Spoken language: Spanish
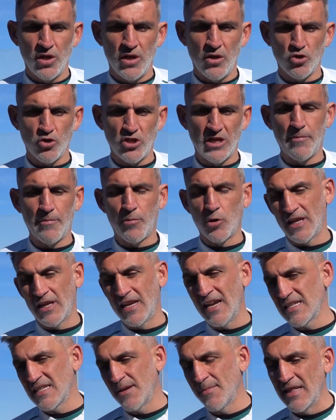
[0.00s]
o si la
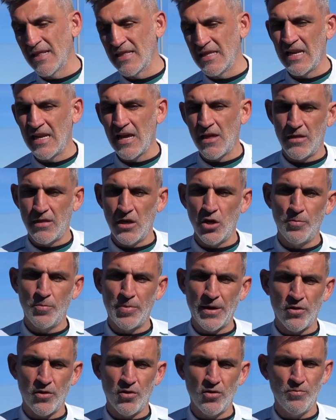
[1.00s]
portería se mantiene a cero,
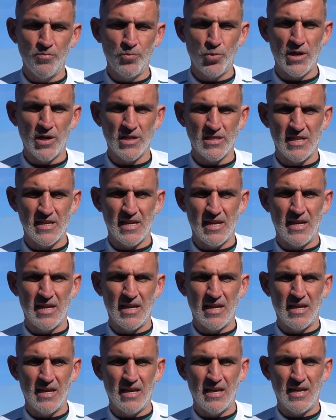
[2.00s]
perdón, pues
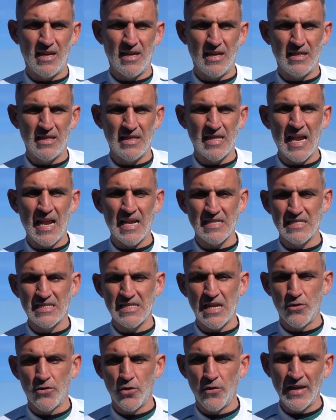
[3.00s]
eh, da la
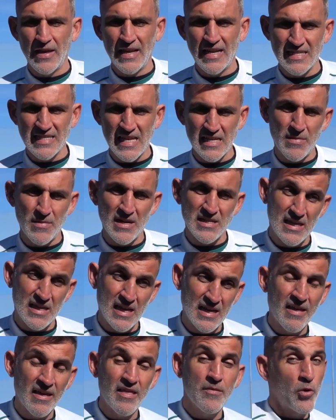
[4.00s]
sensación de que estás más
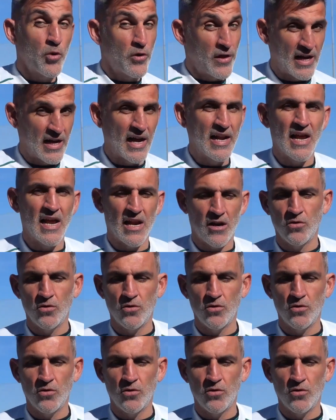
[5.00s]
cerca de poder ganar.